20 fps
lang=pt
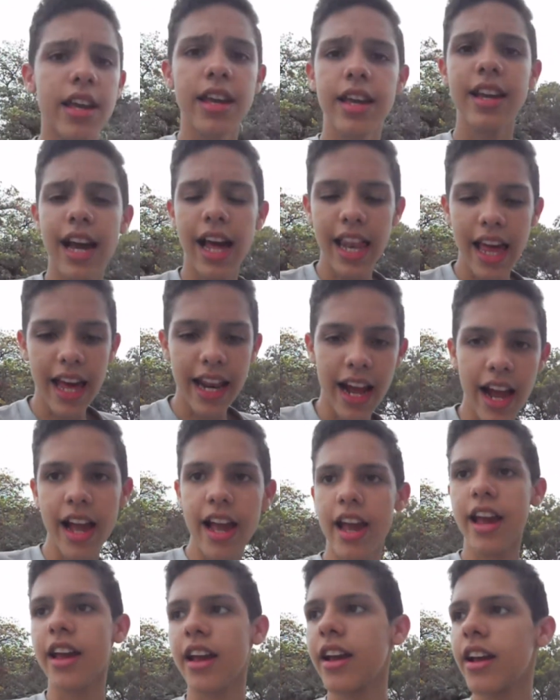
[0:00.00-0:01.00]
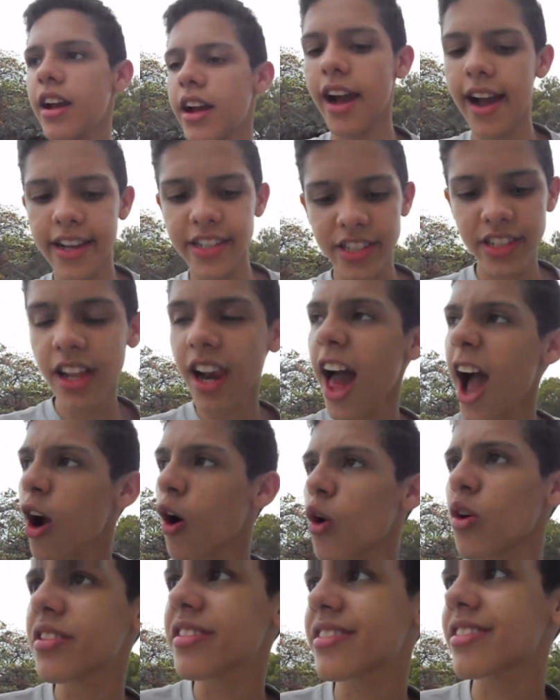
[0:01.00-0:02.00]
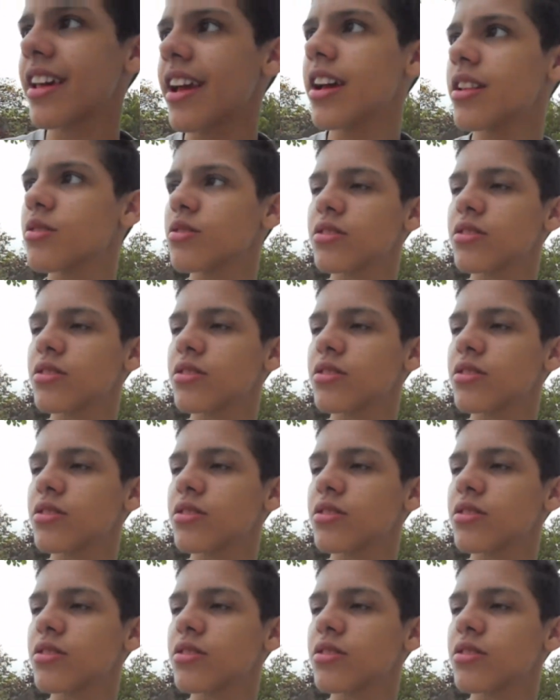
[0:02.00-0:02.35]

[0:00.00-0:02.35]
Galera, é, a gente largou cedo,